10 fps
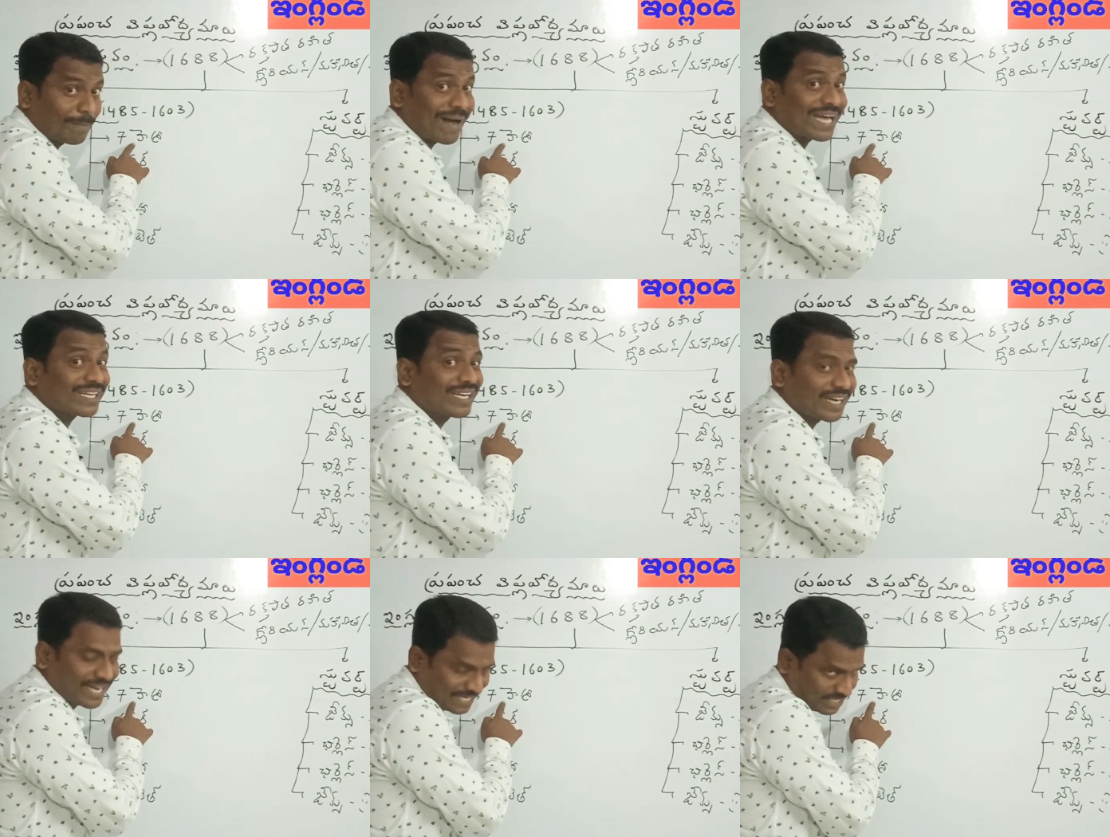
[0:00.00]

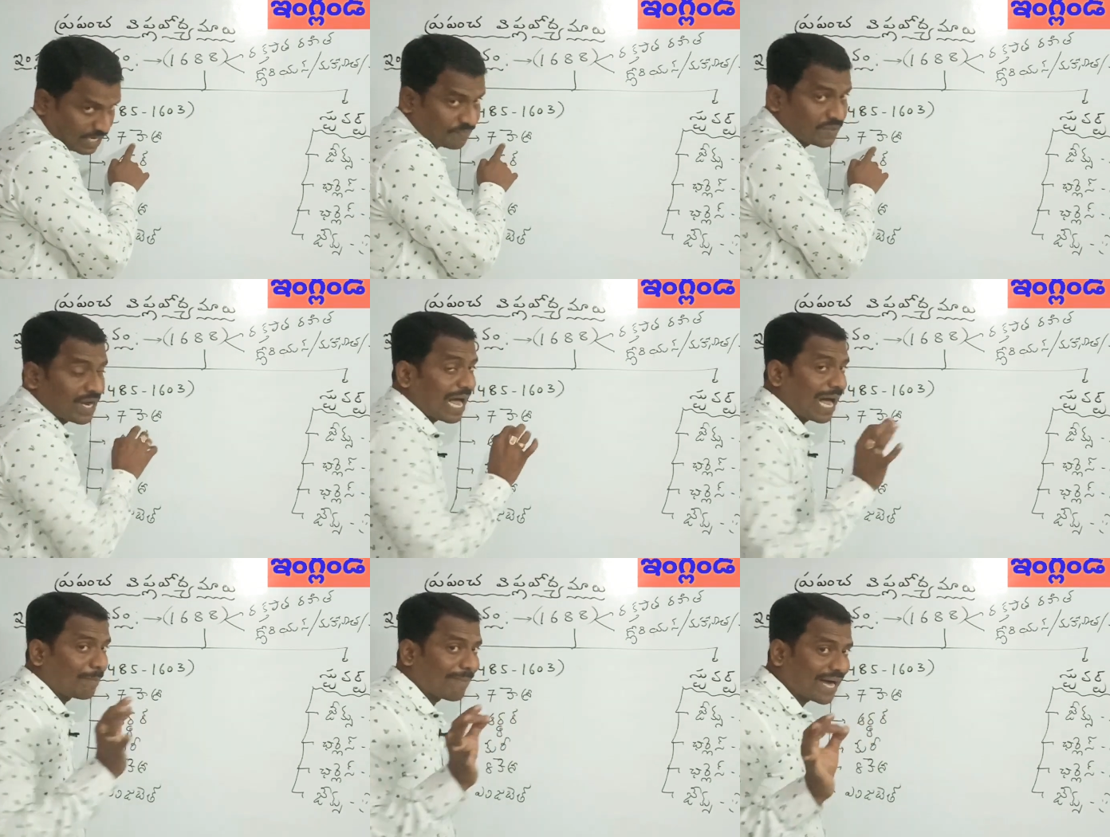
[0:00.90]
మార్గరేట్
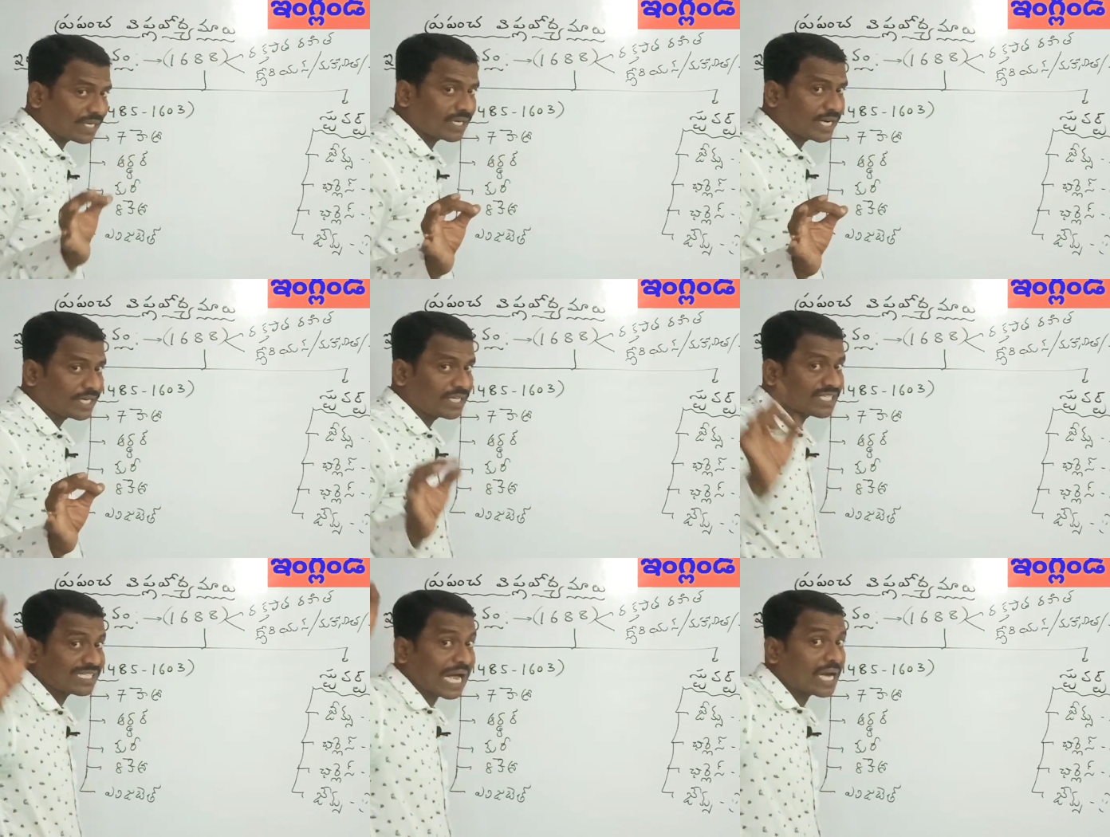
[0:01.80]
ఆ మార్గరేట్ని
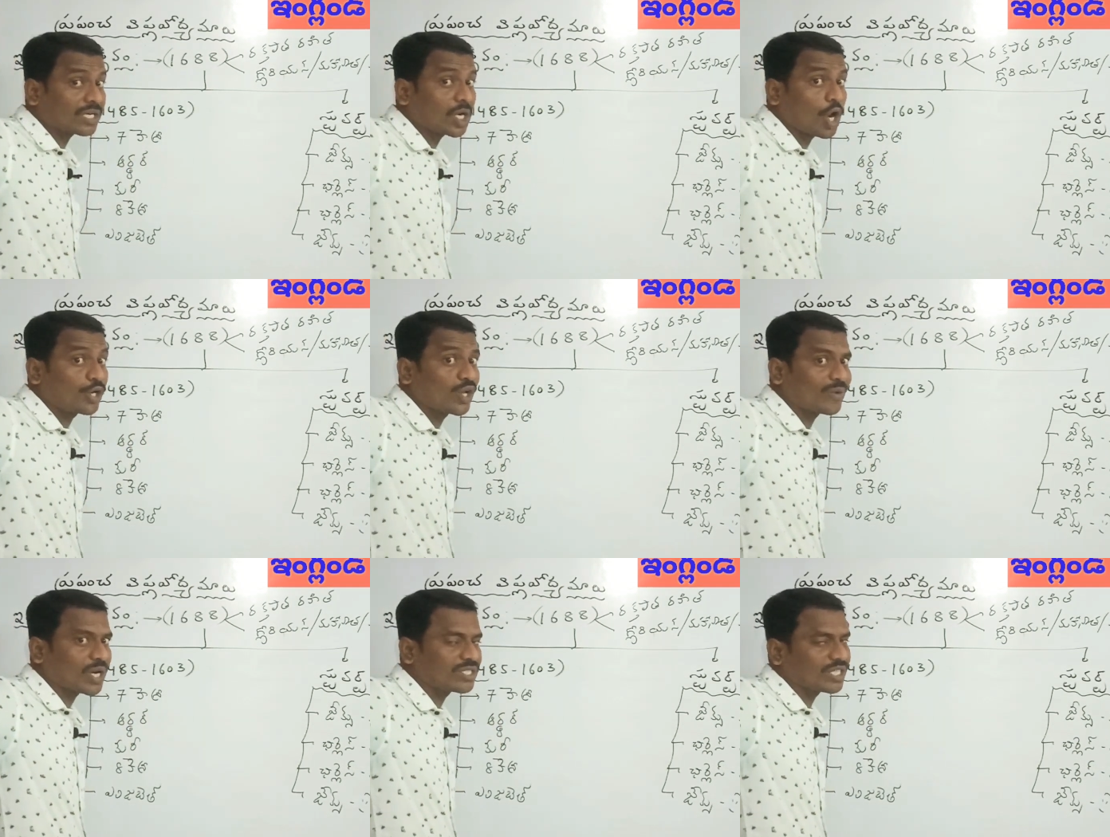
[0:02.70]
స్కాట్లాండ్
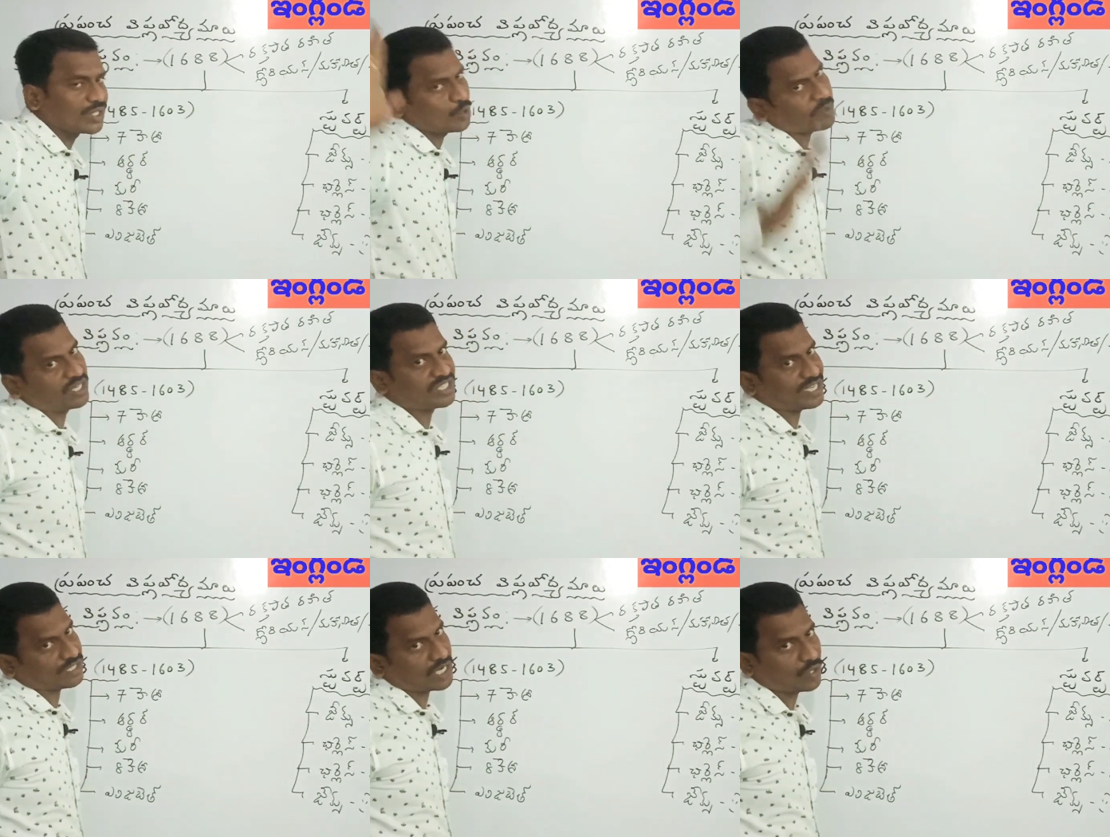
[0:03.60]
యువరాజుకి ఇచ్చి పెళ్లి
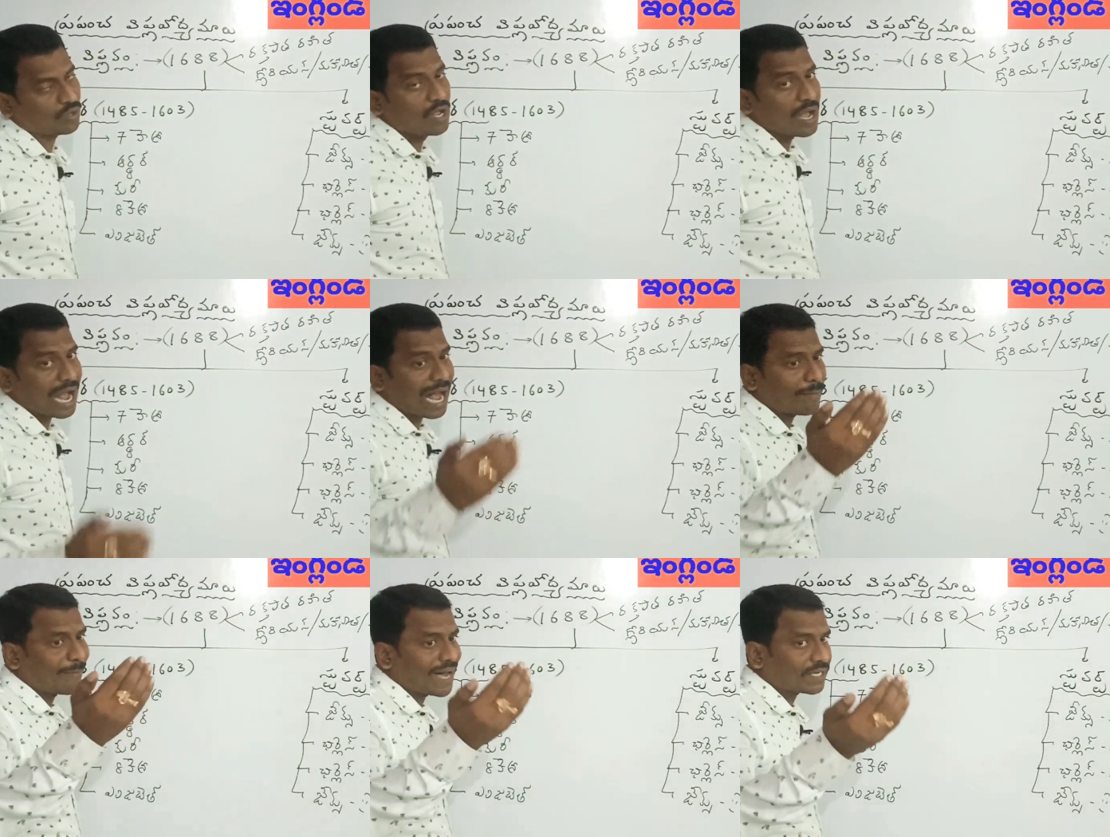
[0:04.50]
చేస్తాడు ఆ
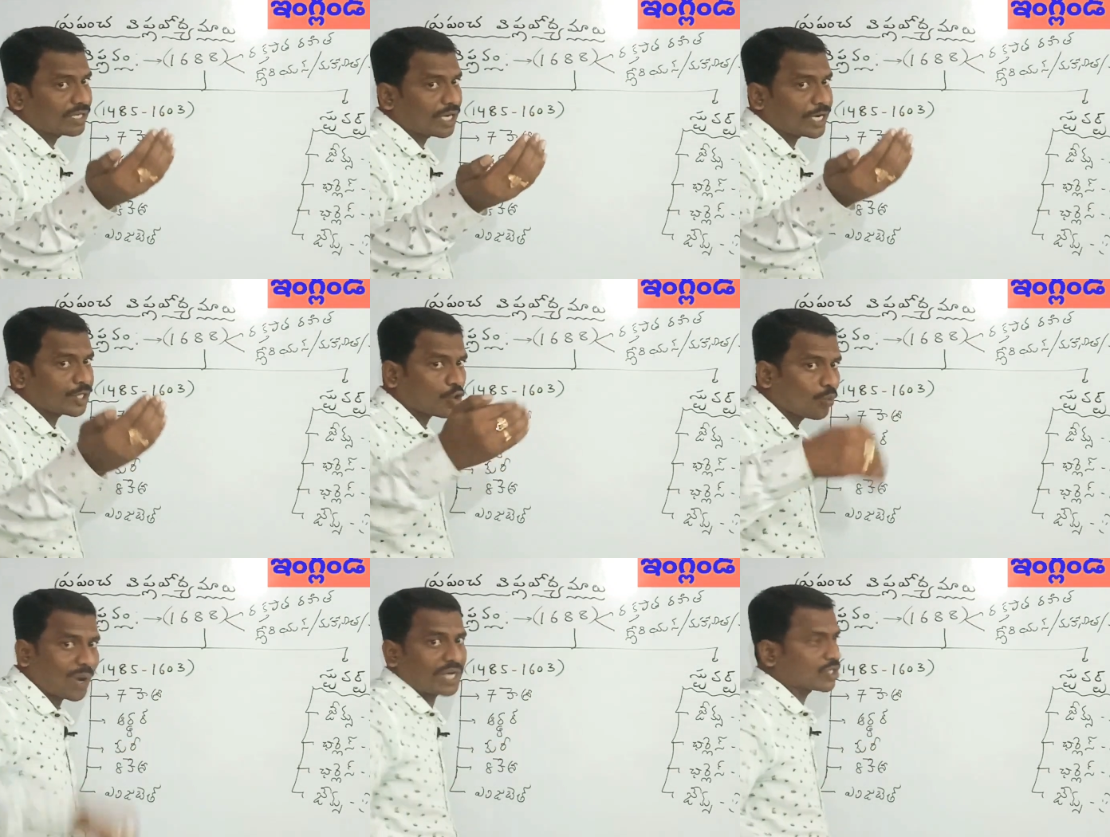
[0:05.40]
మార్గరేట్ యొక్క
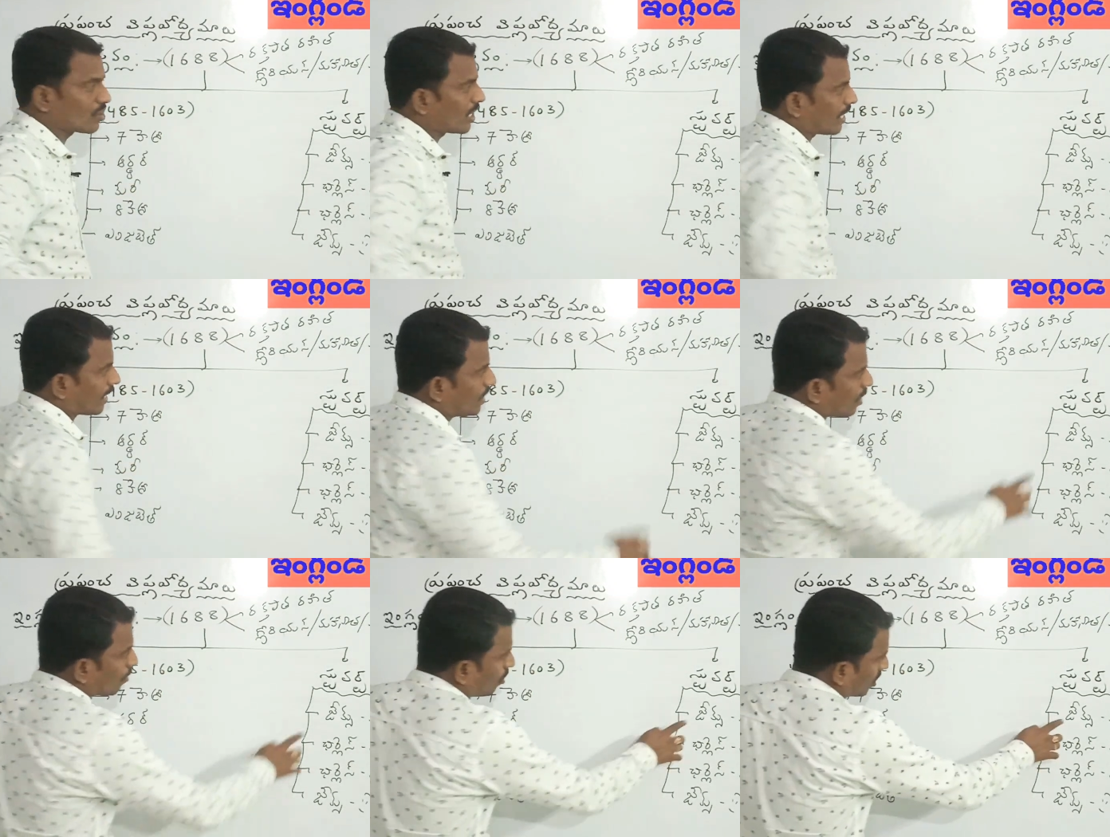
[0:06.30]
వారసులే
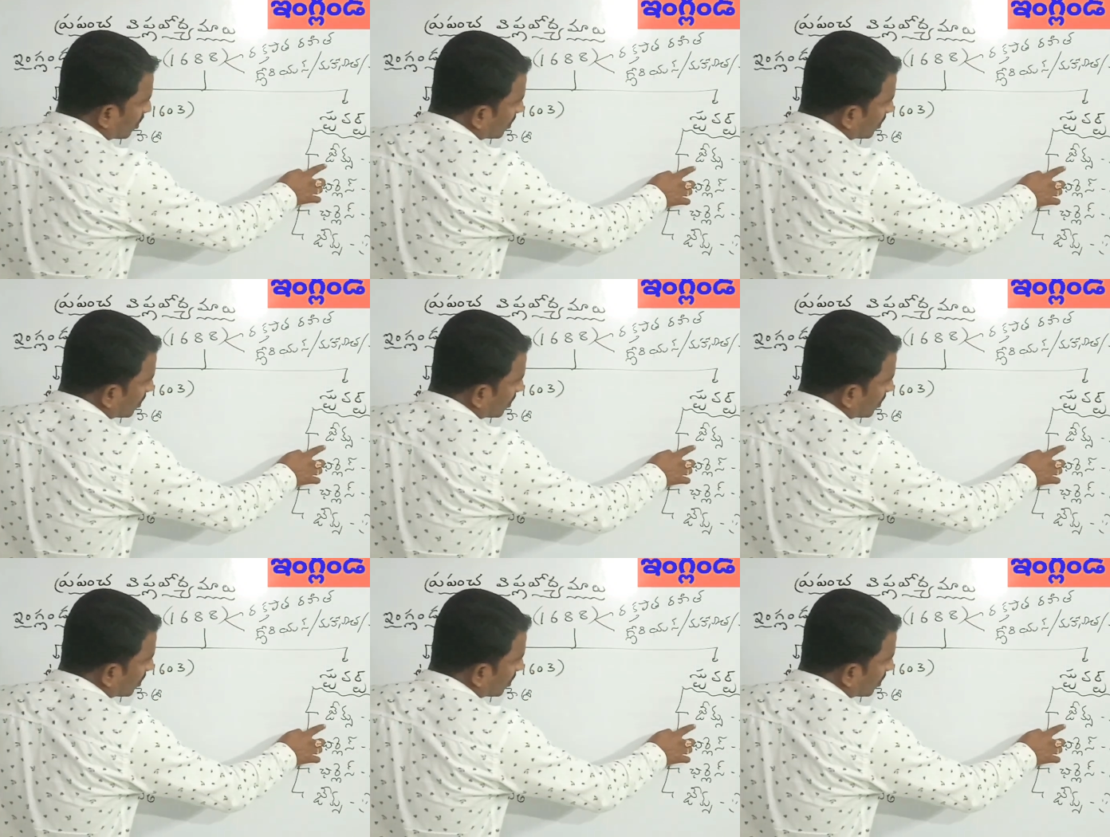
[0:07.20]
మొదటి